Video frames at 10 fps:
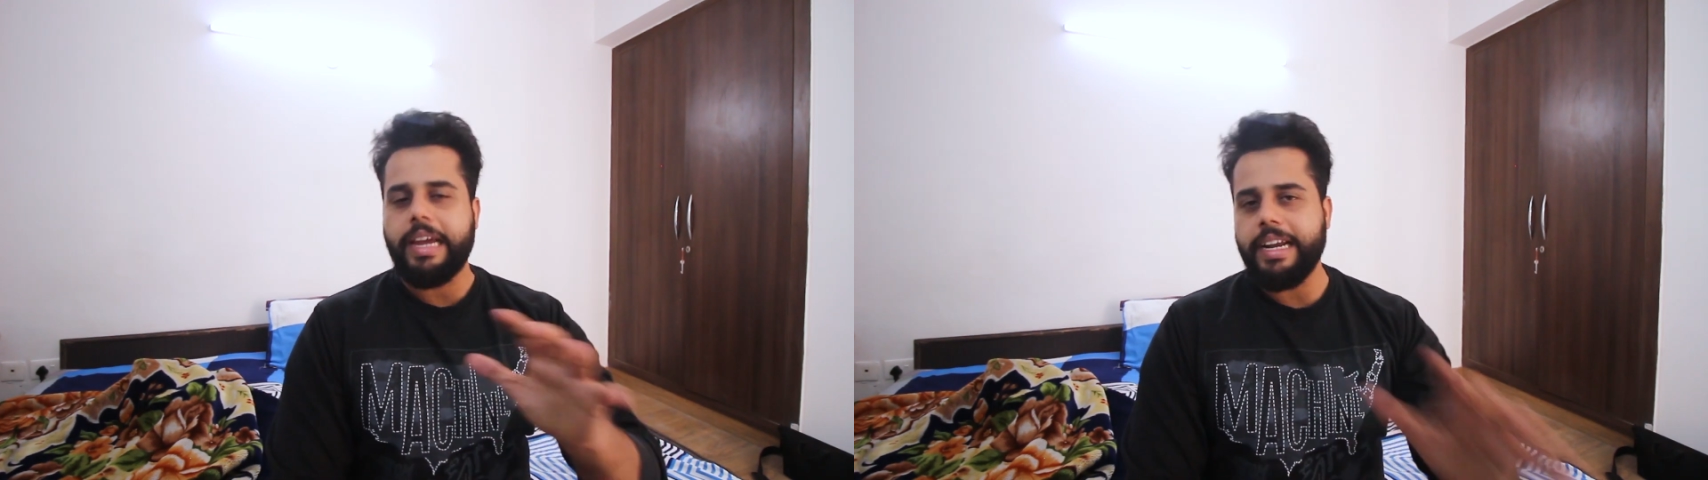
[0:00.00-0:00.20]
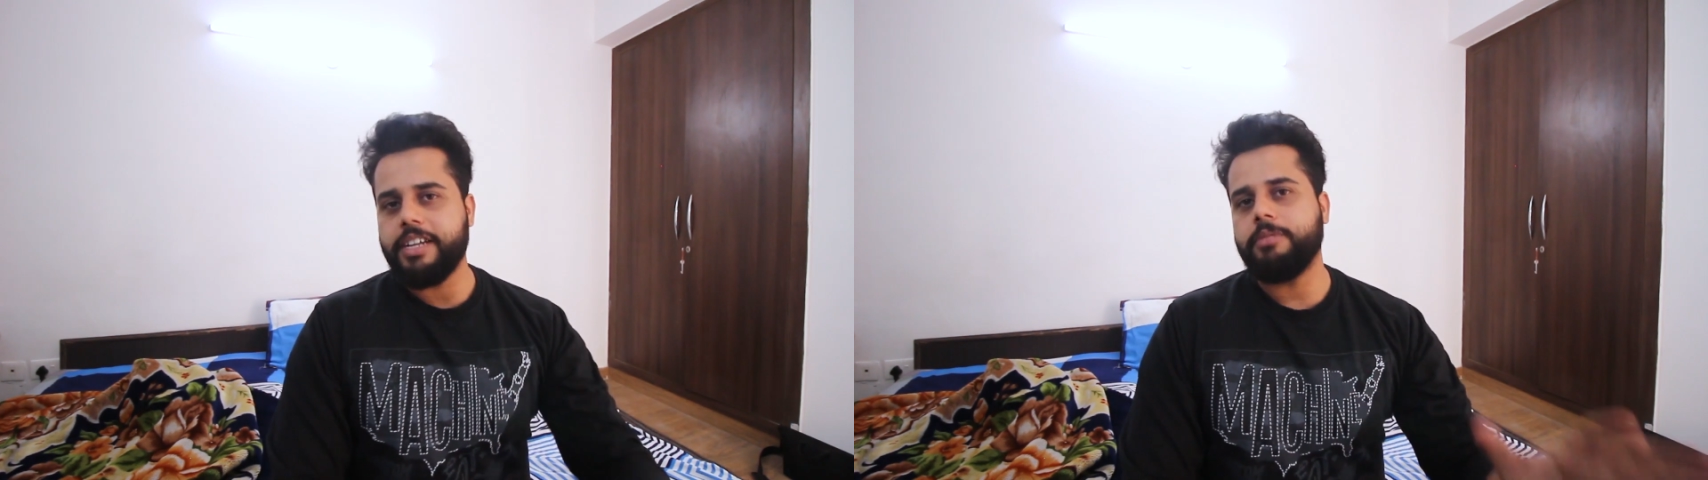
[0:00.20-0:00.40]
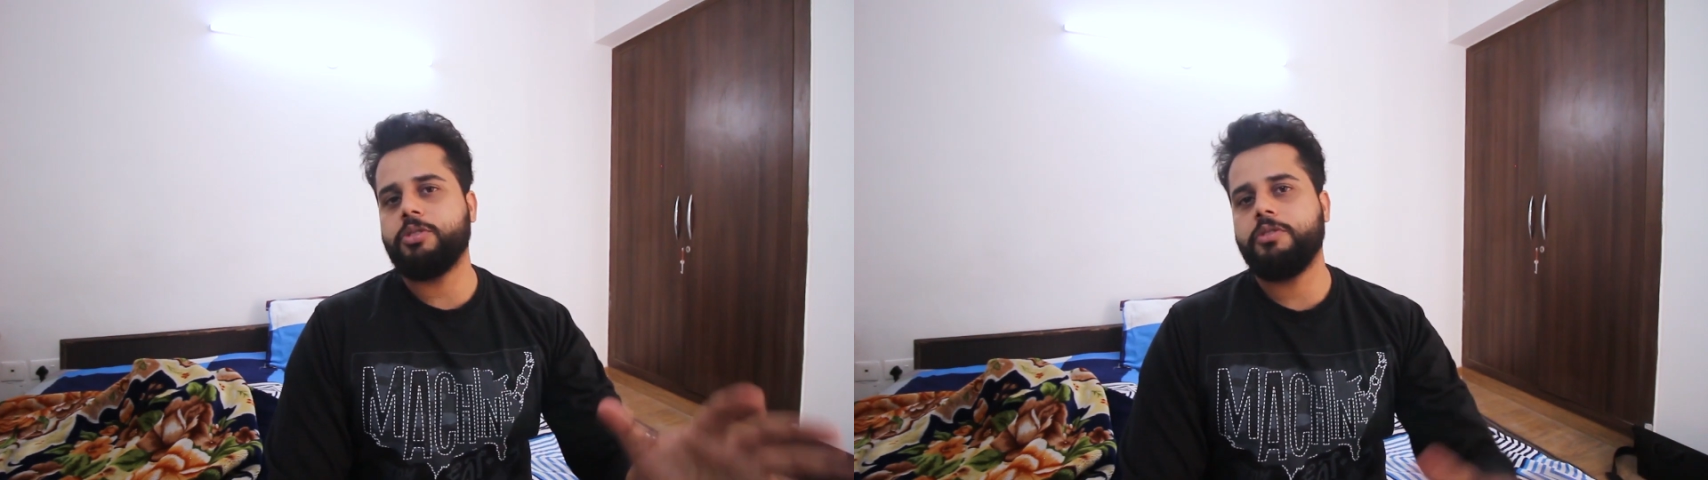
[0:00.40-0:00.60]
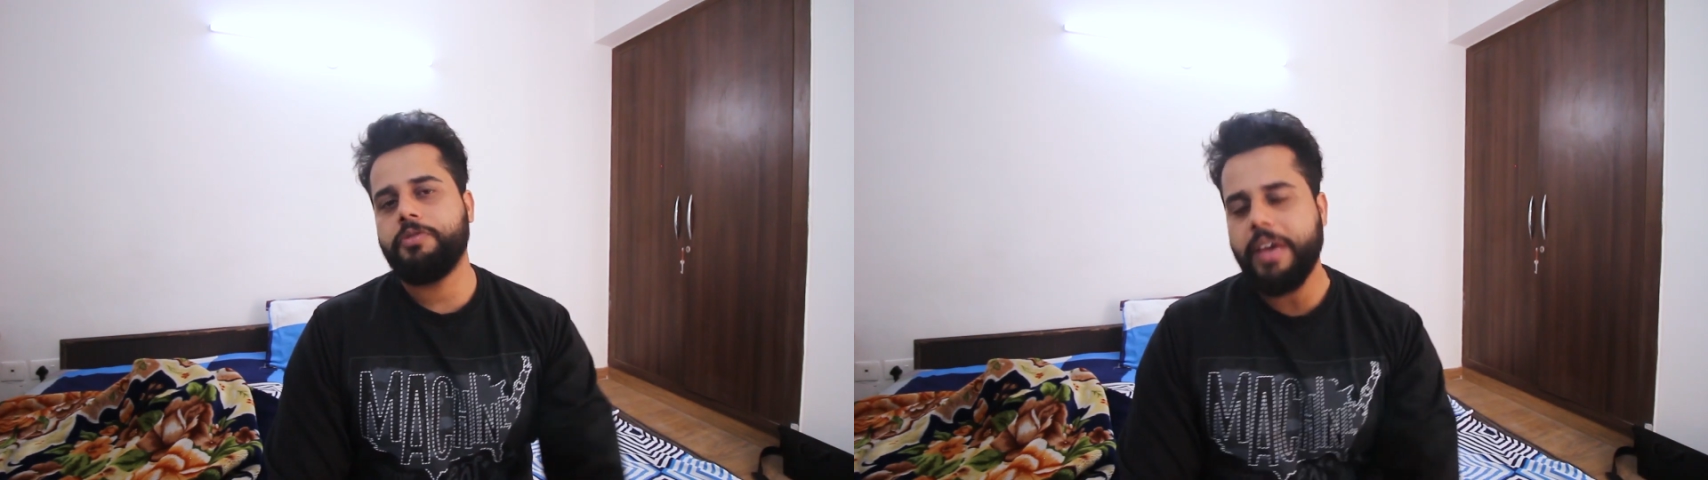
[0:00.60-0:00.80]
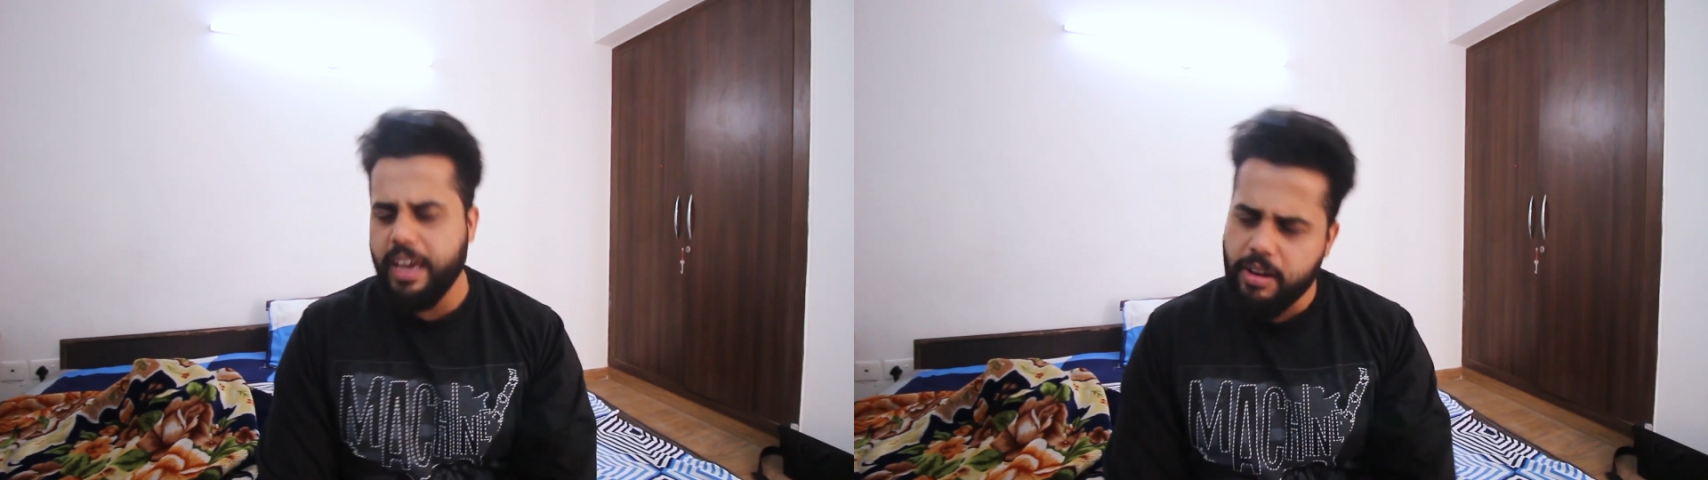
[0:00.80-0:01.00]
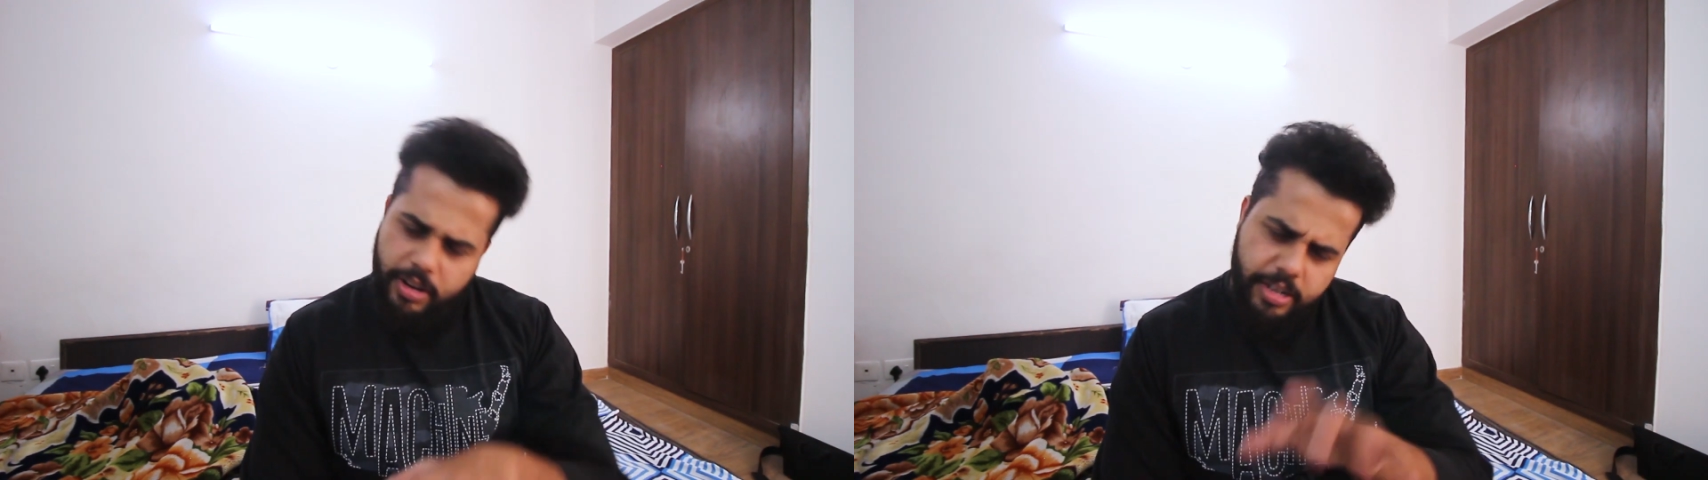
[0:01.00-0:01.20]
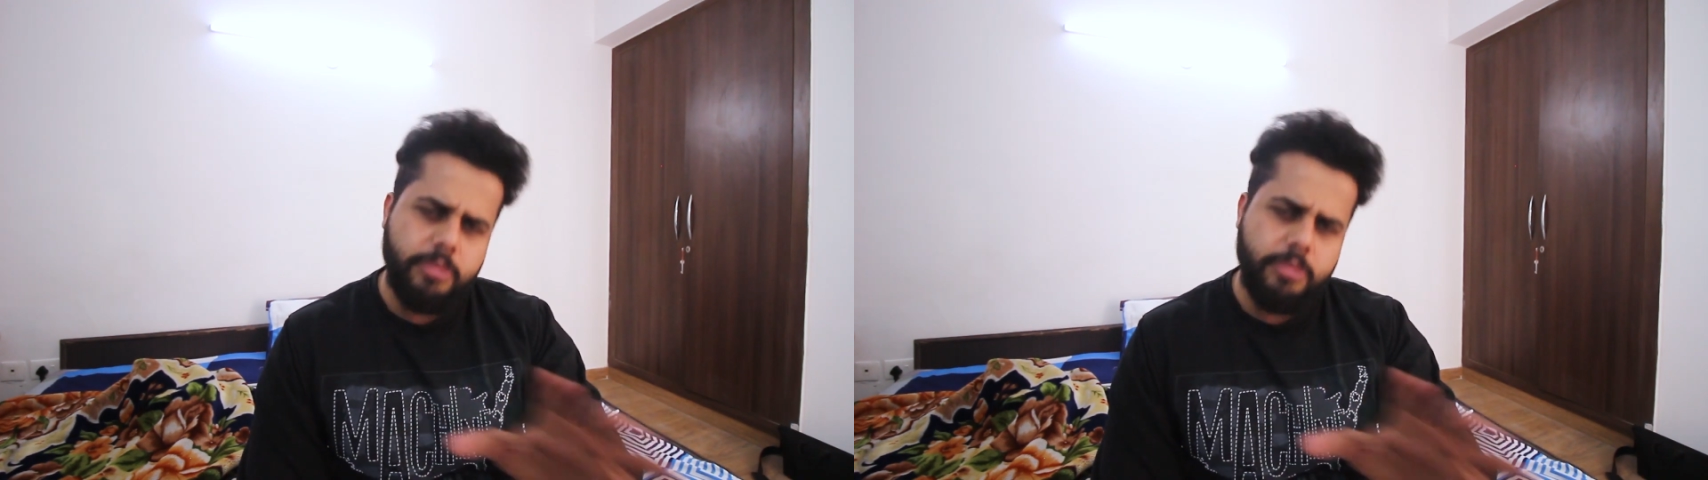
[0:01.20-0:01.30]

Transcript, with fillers: इन टर्म्स ऑफ इन